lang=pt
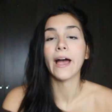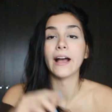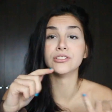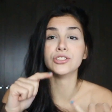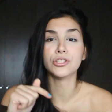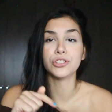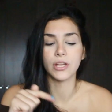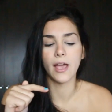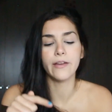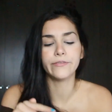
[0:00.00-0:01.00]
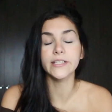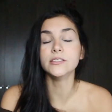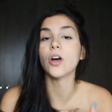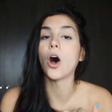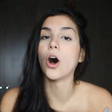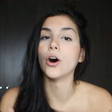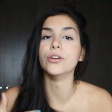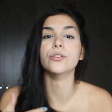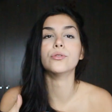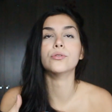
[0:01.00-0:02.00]
A gente tinha
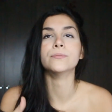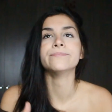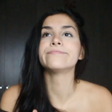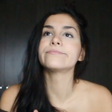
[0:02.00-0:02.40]
refeitório,